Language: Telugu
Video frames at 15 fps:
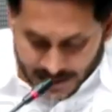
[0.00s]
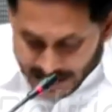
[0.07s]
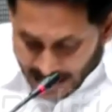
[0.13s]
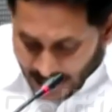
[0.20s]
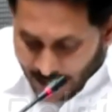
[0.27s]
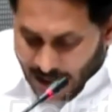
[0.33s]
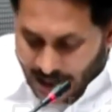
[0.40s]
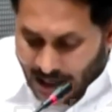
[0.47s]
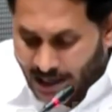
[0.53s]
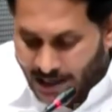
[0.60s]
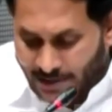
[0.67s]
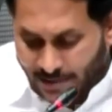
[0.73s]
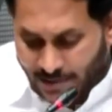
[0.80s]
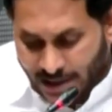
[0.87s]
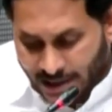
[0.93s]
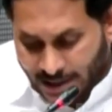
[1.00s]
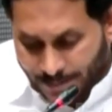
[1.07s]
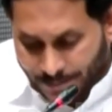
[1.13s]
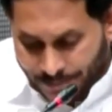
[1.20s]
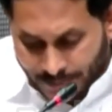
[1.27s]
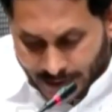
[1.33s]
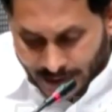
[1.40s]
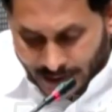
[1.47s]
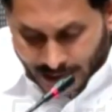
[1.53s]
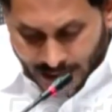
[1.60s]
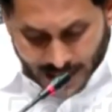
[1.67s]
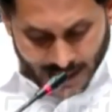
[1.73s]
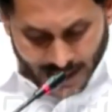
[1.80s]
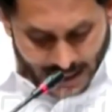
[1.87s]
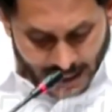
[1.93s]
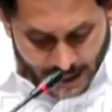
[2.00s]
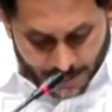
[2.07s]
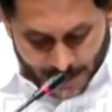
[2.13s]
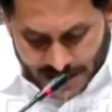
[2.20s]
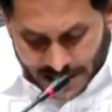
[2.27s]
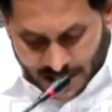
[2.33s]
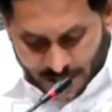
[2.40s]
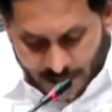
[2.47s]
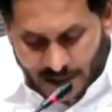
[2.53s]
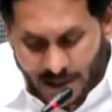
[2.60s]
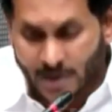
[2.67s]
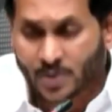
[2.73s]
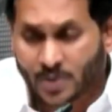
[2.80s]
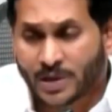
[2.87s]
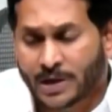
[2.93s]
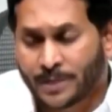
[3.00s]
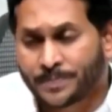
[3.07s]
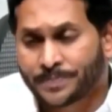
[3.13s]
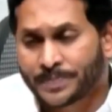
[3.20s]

సేవలు కానివ్వండి ఇలా ఏ పథకమైనా కూడా